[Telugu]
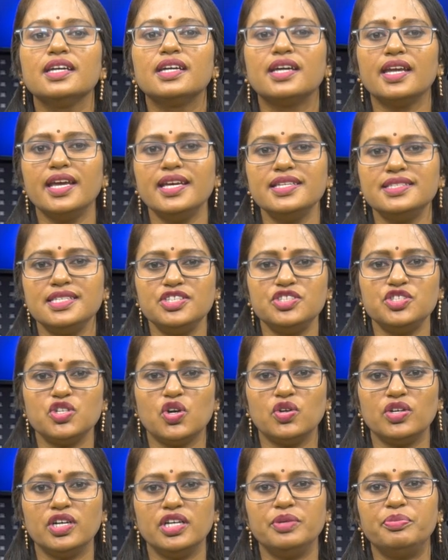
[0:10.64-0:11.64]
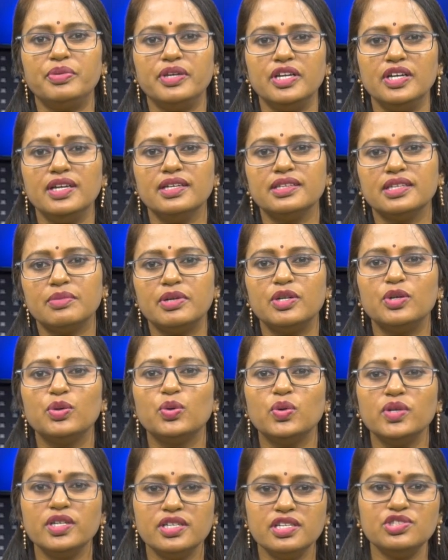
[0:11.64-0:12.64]
క్రేజీ చాక్లెట్ ప్రియుల తమ
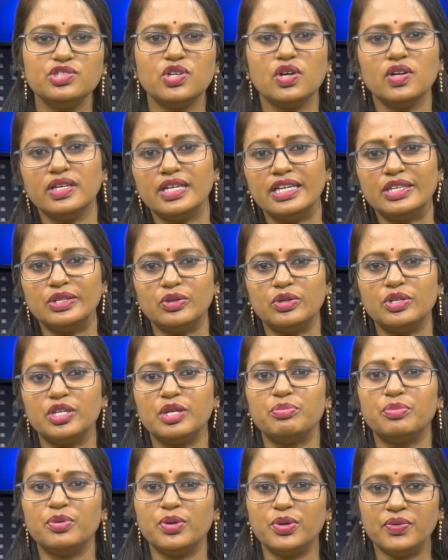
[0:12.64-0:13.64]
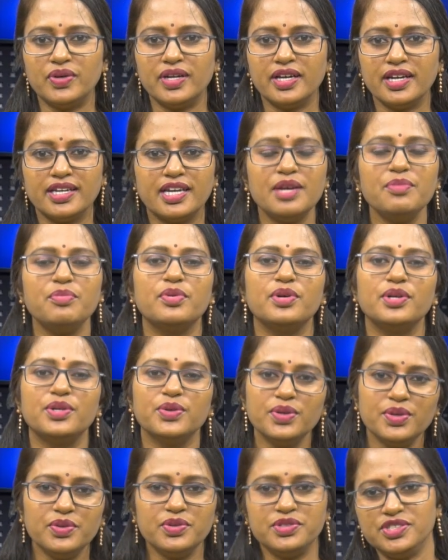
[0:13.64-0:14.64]
నోటిని చాక్లెట్తో నింపుకోవడానికి
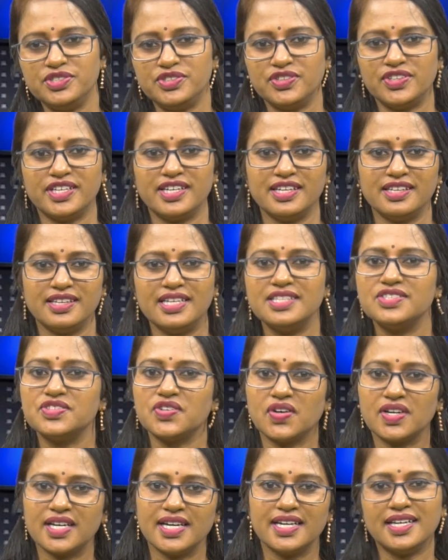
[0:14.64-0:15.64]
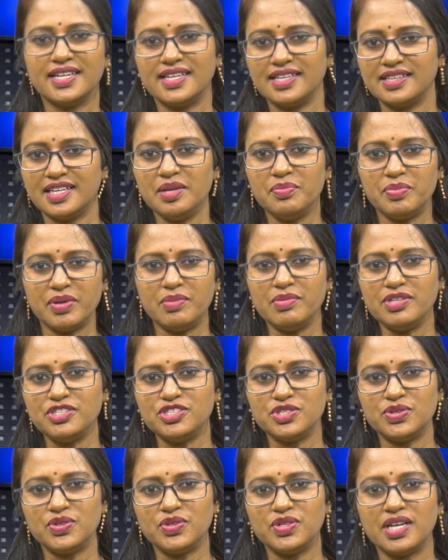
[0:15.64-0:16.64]
మరో రోజు దొరికింది చాక్లెట్ అనేది
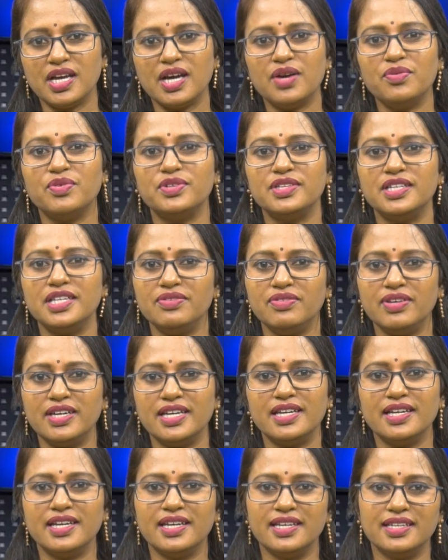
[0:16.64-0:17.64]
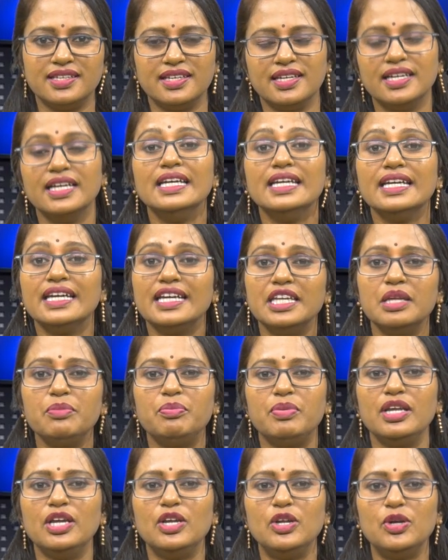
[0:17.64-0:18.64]
ప్రేమించకుండా వదిలివేయలేనిది ఇది
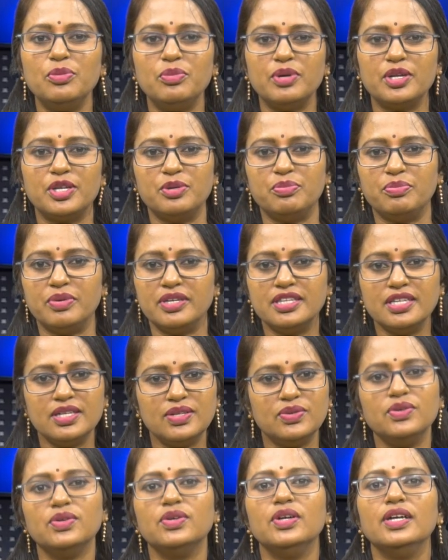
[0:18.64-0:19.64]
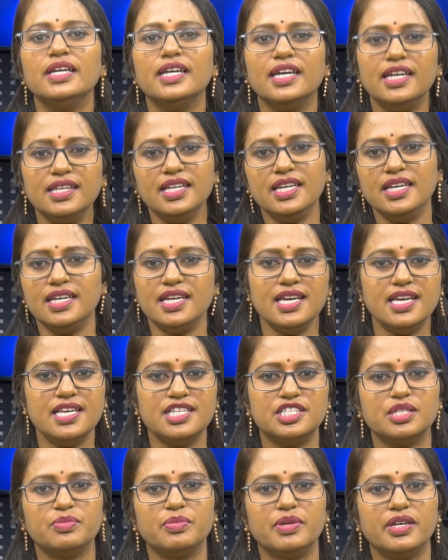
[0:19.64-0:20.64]
పిల్లలు మరియు పెద్దలు ఇద్దరికి
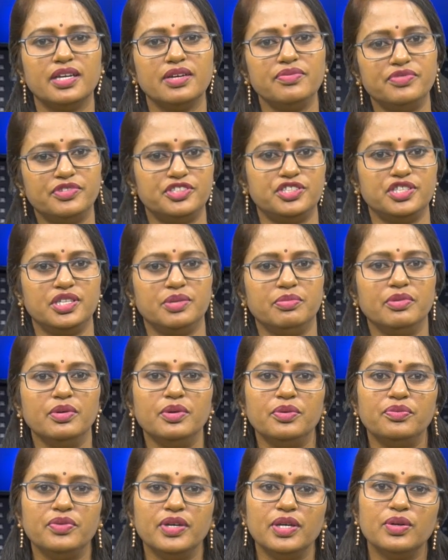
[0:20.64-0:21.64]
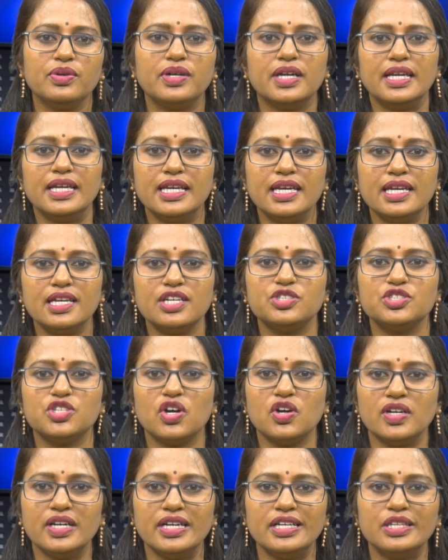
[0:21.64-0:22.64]
ఇష్టమైన విషయం మీరు కలిగిన
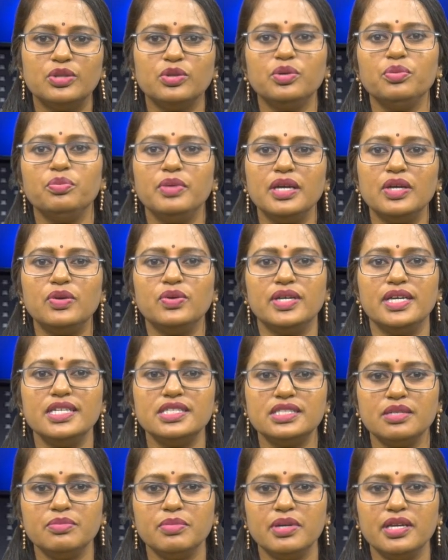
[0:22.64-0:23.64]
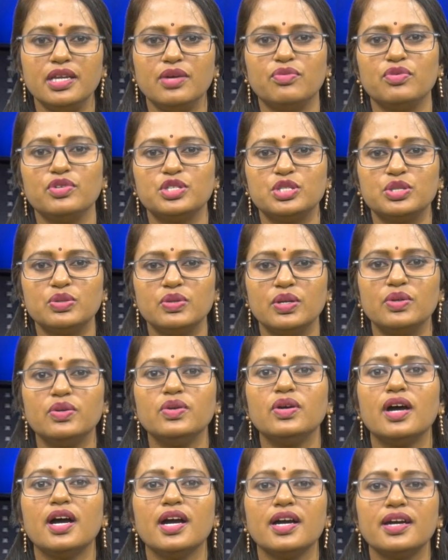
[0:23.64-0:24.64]
చాక్లెట్తో మీకు ఇష్టమైన
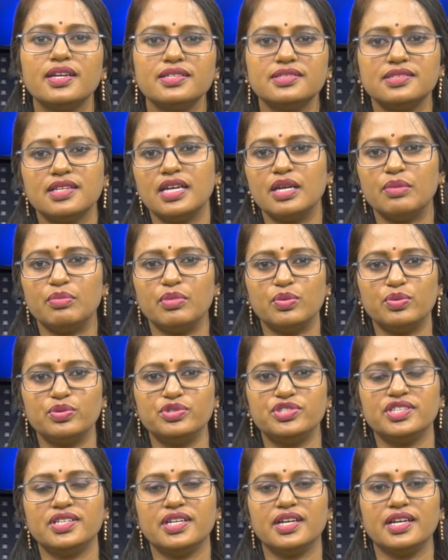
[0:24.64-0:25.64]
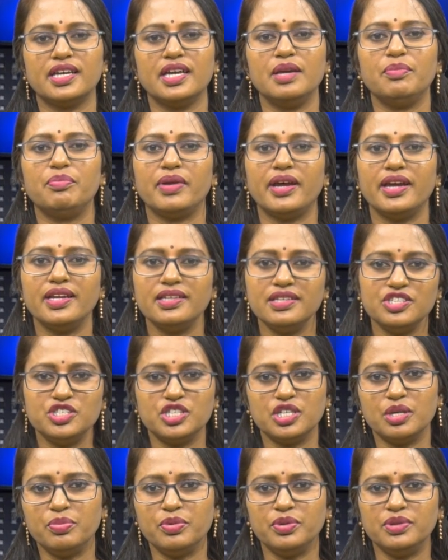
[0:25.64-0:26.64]
వస్తువులను అగ్రస్థానంలో ఉంచడానికి
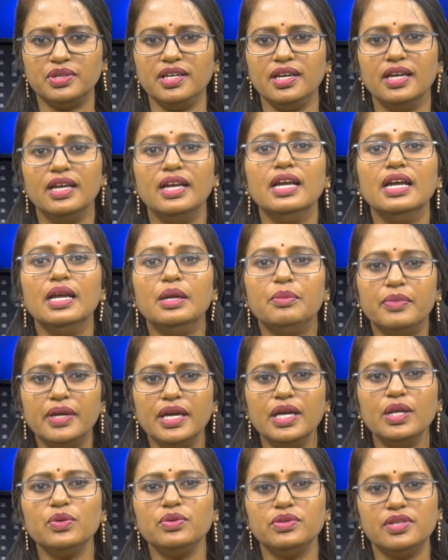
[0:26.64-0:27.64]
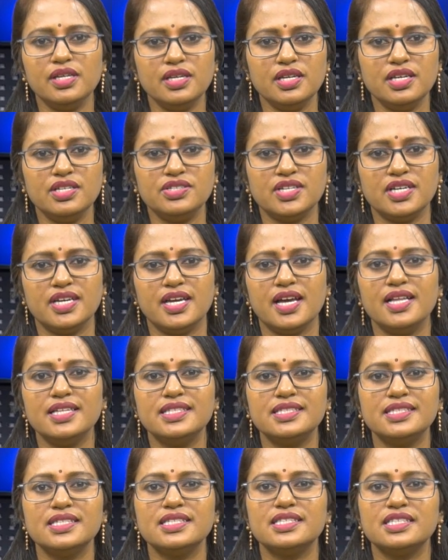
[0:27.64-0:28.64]
ప్రయత్నించకపోతే మీరు దీన్ని
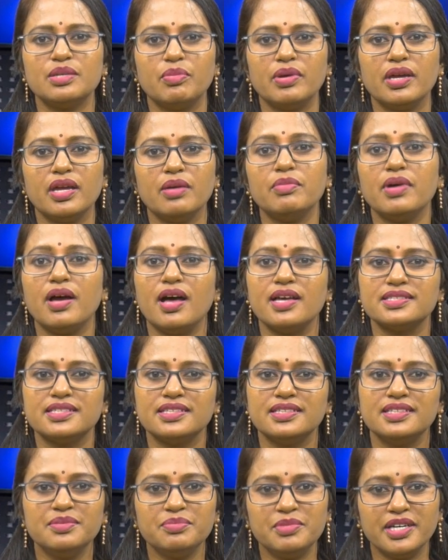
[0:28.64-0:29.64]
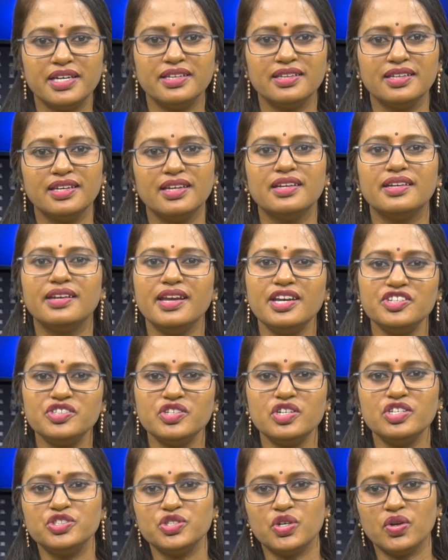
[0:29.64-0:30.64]
చేయాల్సిన సమయం ఆసన్నమైంది
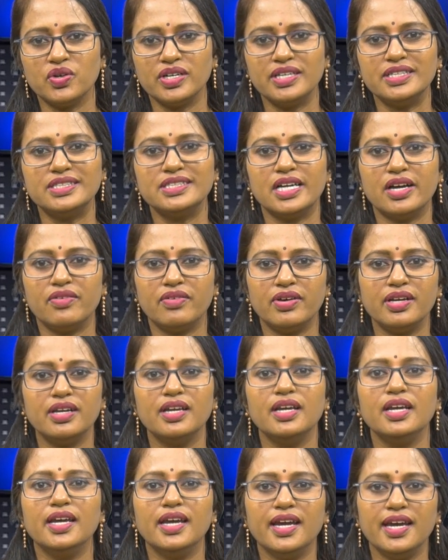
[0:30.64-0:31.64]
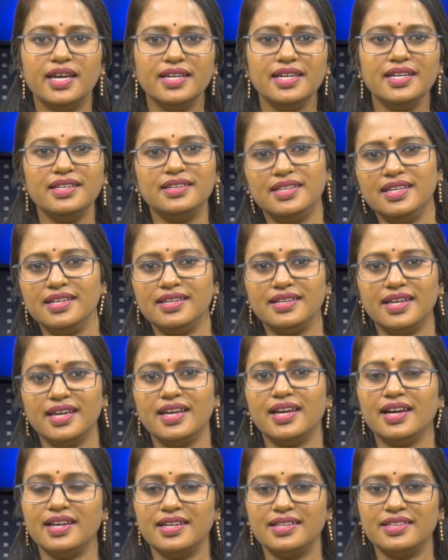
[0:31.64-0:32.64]
నేషనల్ చాక్లెట్ కవర్ ఎనీథింగ్ డే
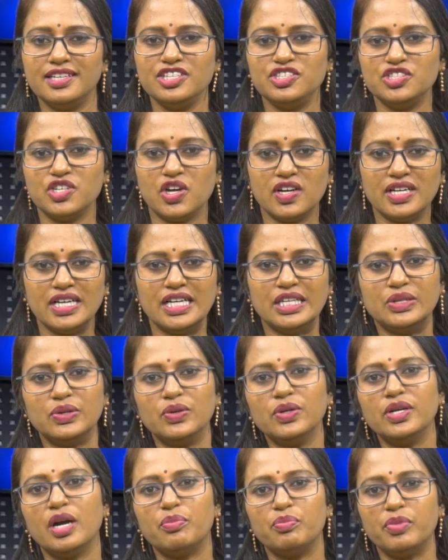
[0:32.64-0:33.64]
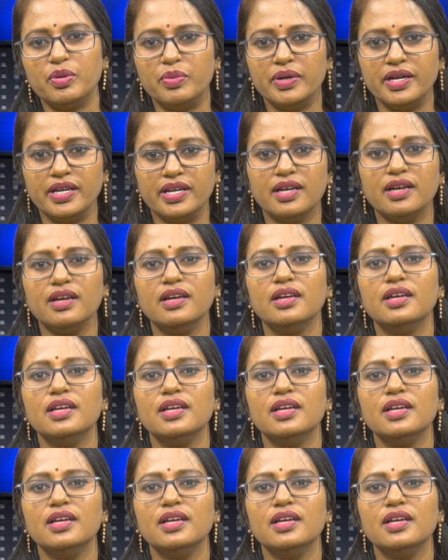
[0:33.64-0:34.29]
అనేది చాక్లెట్తో కప్పబడిన